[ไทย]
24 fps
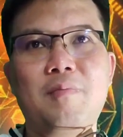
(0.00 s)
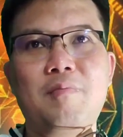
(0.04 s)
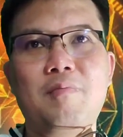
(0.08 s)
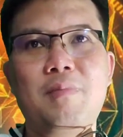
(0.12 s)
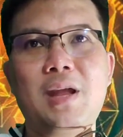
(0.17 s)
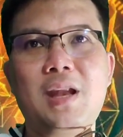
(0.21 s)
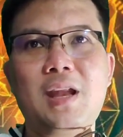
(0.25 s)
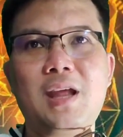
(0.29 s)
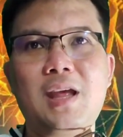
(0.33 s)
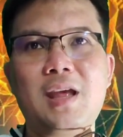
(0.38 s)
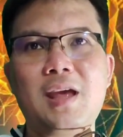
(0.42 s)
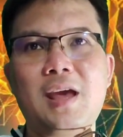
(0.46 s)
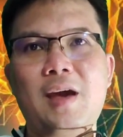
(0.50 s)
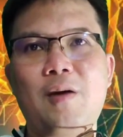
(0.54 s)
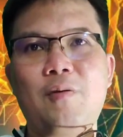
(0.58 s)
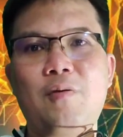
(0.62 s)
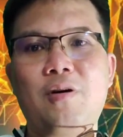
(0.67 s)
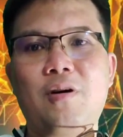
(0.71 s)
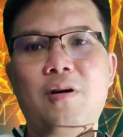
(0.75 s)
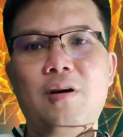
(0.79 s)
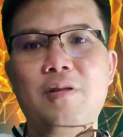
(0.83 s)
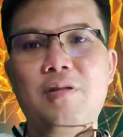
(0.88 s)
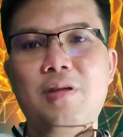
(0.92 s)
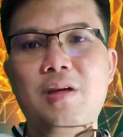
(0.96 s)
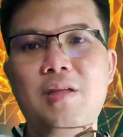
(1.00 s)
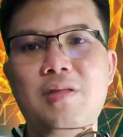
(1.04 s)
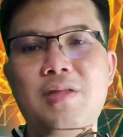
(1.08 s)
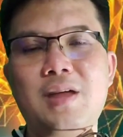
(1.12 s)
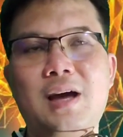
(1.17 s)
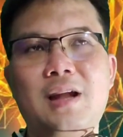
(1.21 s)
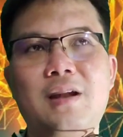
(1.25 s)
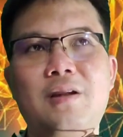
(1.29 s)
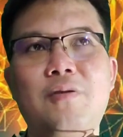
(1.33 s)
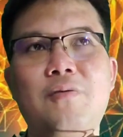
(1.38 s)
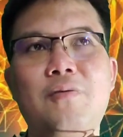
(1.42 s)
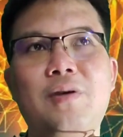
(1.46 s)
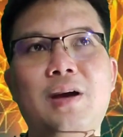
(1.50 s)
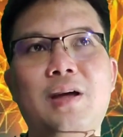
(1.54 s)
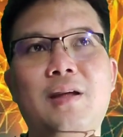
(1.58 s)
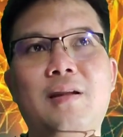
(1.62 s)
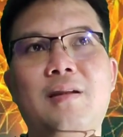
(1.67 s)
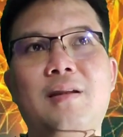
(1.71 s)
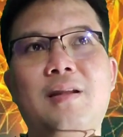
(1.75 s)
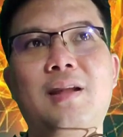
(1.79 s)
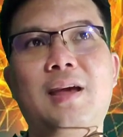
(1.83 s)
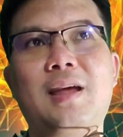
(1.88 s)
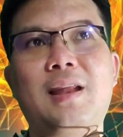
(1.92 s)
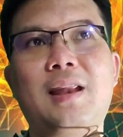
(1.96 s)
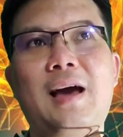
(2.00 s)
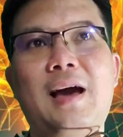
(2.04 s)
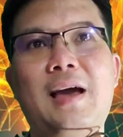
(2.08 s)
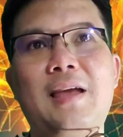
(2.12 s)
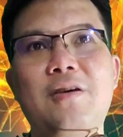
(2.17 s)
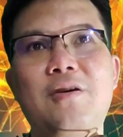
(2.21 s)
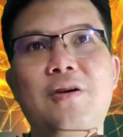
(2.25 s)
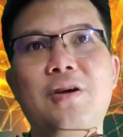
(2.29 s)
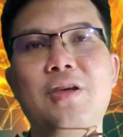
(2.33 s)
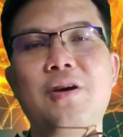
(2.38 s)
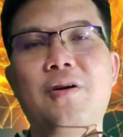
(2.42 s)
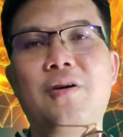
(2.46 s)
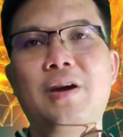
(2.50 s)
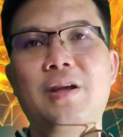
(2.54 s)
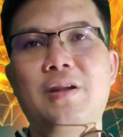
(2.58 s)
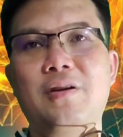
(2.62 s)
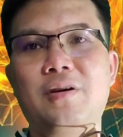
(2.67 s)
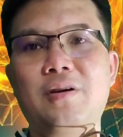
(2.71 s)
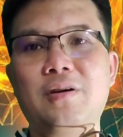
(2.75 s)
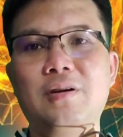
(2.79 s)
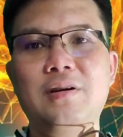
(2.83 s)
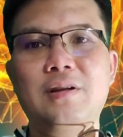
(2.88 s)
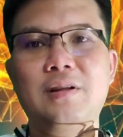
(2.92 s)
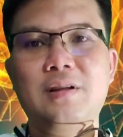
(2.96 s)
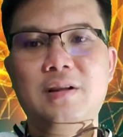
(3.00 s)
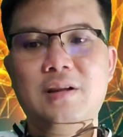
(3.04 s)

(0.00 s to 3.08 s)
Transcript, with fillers: มินิแอลคอยซีซั่นด้วยในรายย่อยๆเนาะ